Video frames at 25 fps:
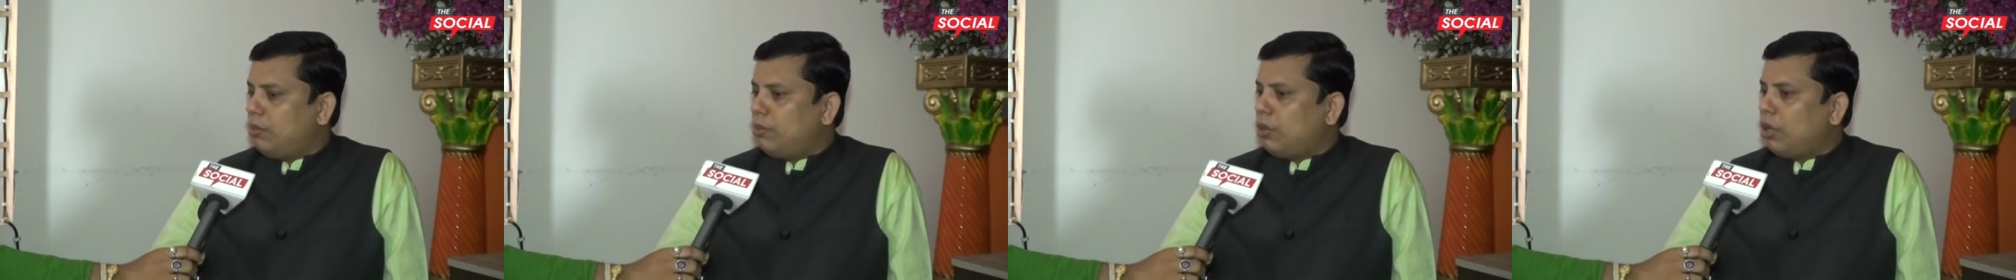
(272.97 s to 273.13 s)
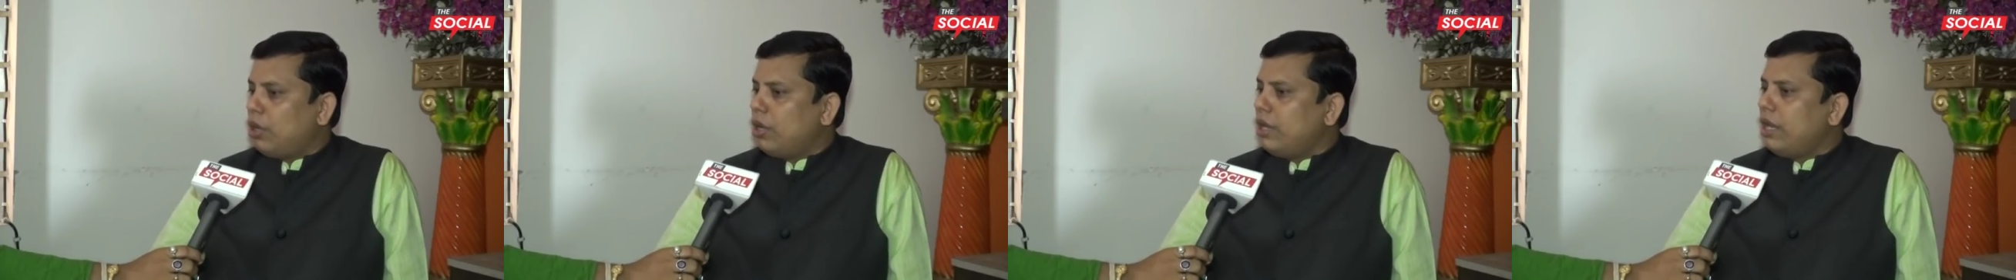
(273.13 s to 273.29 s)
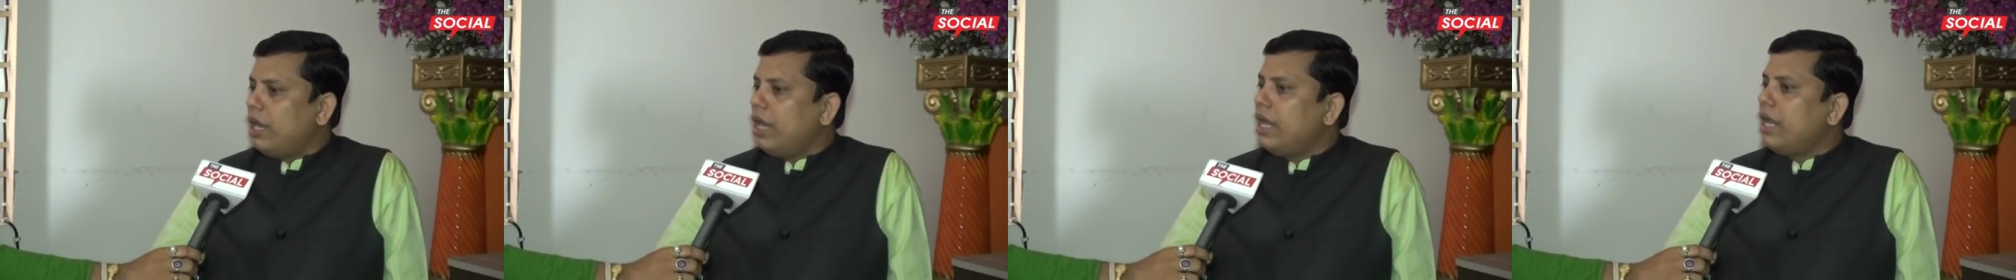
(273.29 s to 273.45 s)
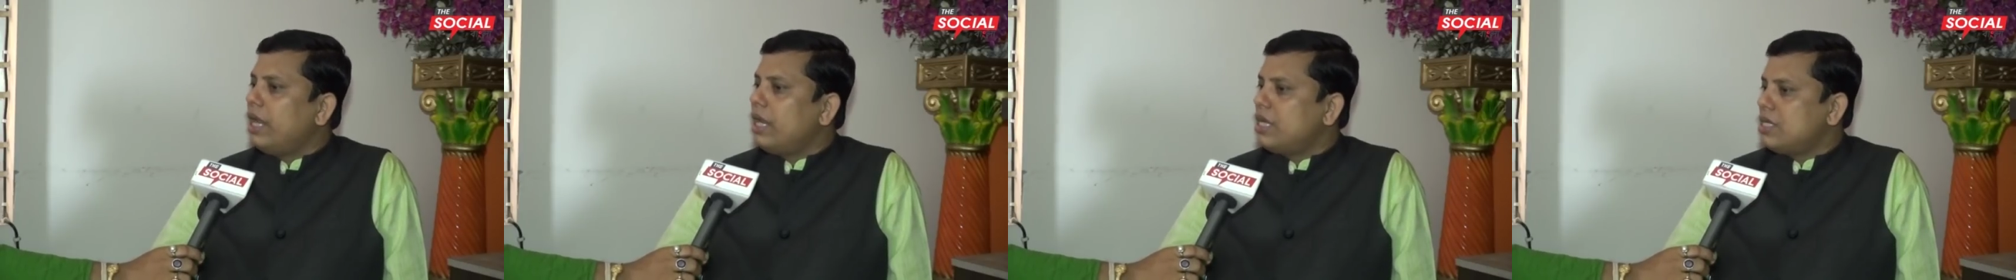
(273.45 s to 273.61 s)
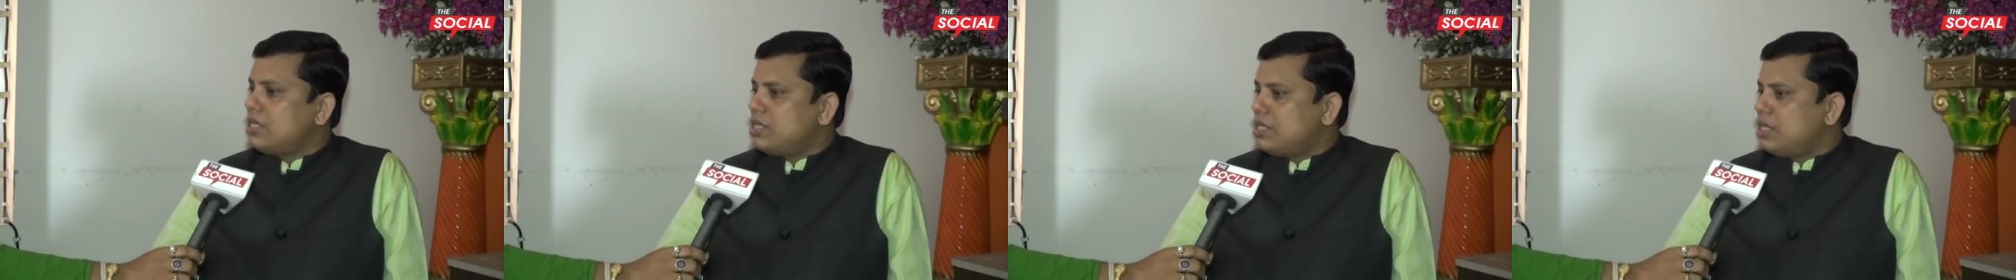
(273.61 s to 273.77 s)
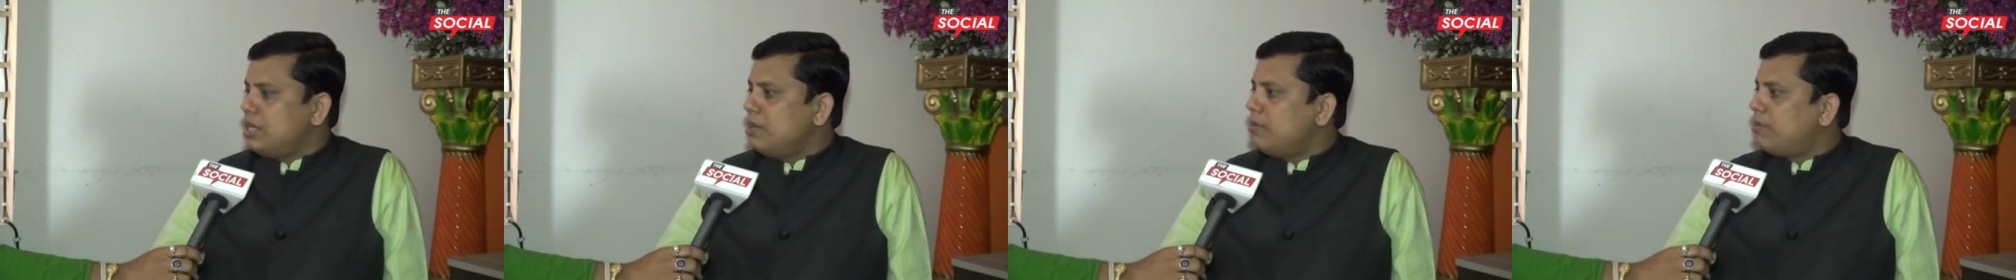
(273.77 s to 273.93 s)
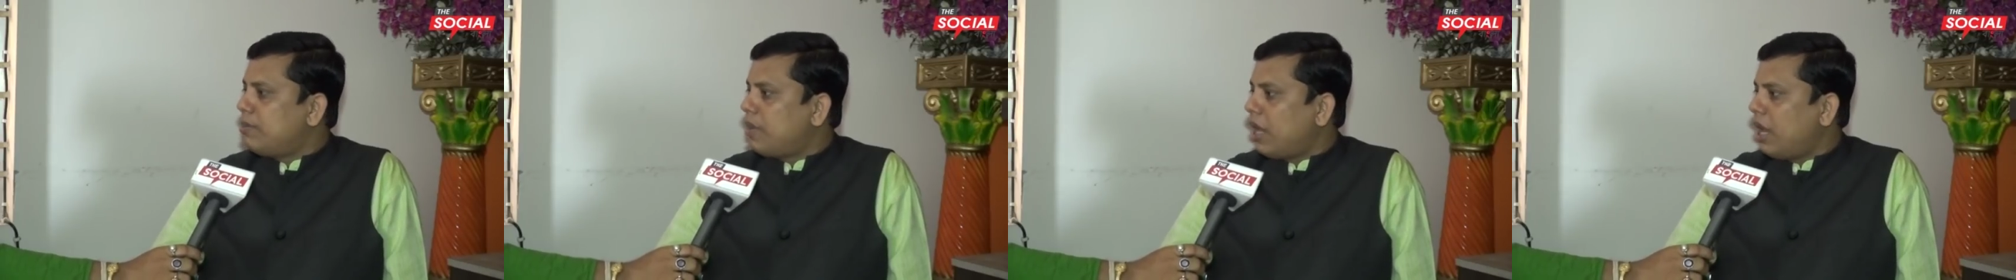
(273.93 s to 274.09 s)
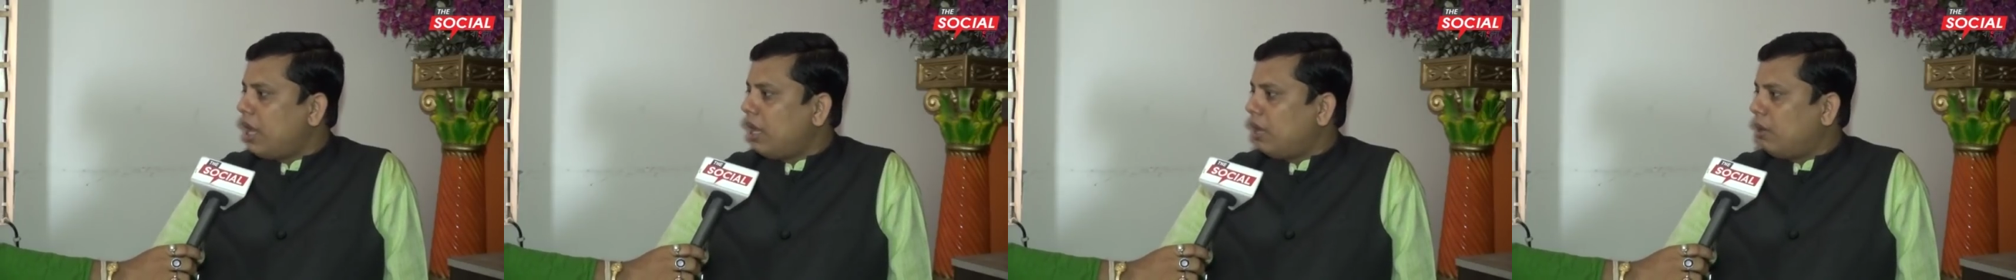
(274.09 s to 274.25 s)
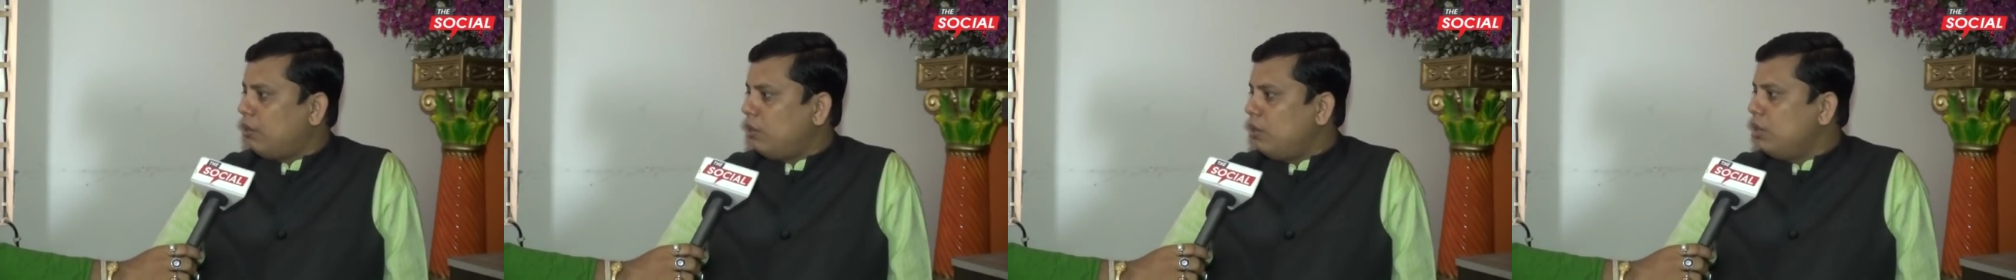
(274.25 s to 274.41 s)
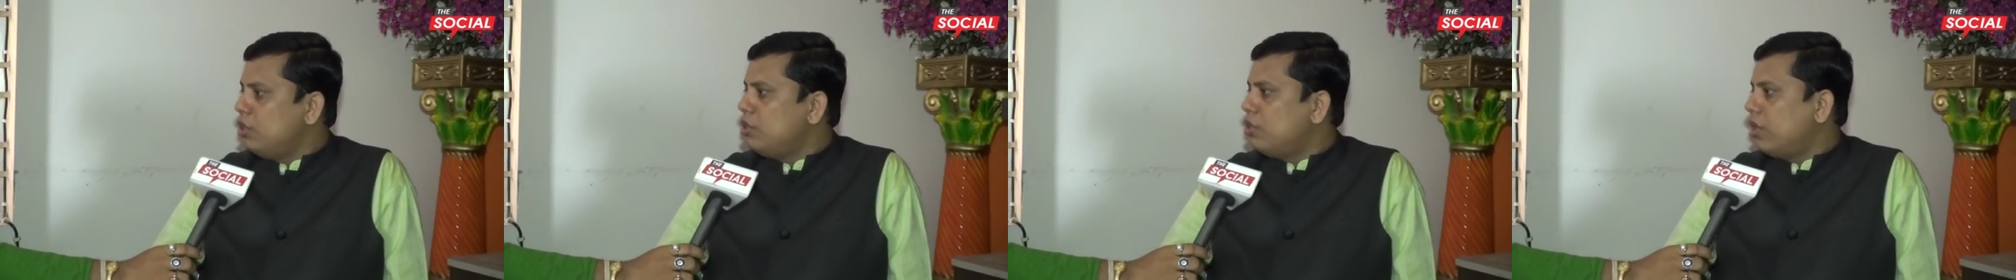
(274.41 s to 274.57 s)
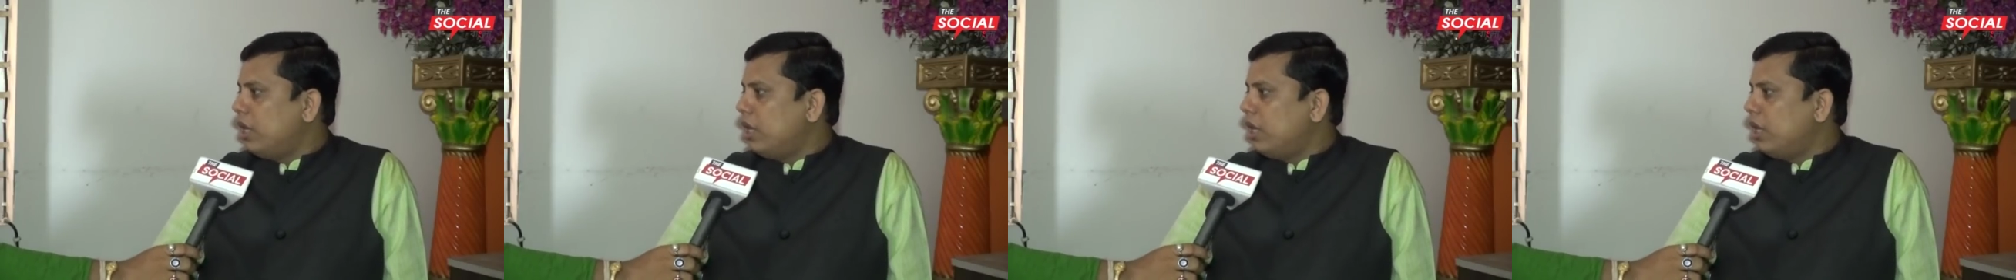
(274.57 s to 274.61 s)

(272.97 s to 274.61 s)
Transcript: বড় ডেলিগেটস টিম প্রায় কুড়ি